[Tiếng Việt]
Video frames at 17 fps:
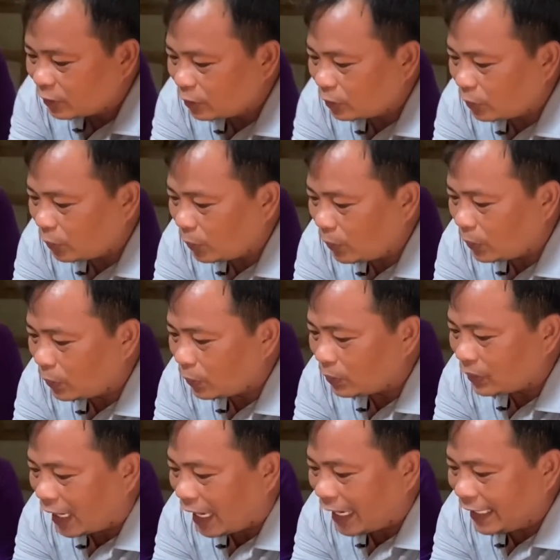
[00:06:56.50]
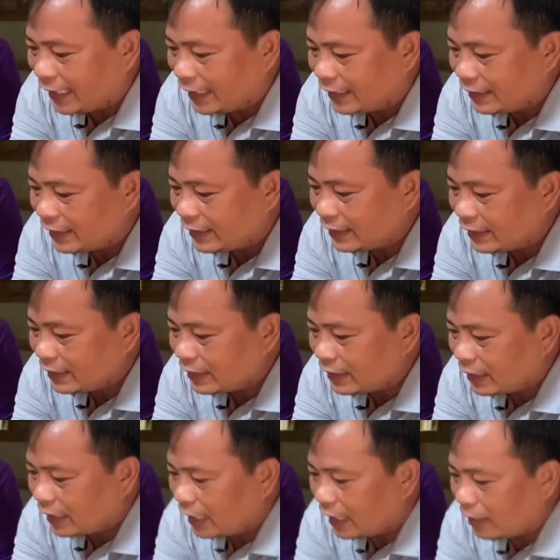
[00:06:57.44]
thuốc của thầy
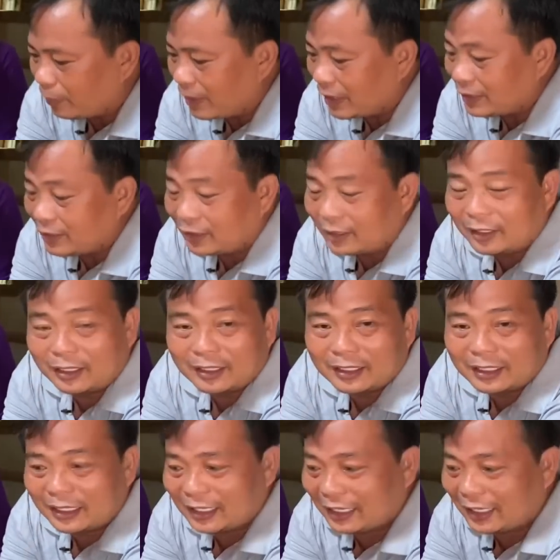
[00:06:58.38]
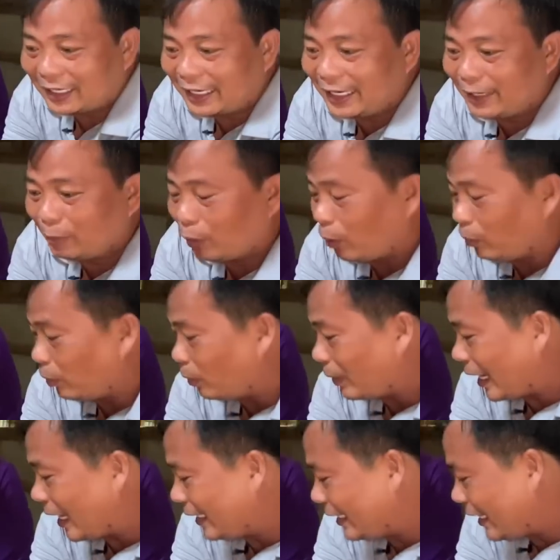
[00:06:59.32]
bệnh thường là riêng một
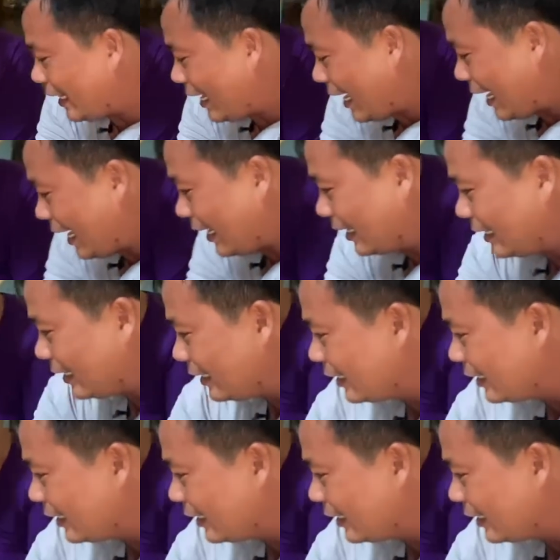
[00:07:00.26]
cái vậy ha. À.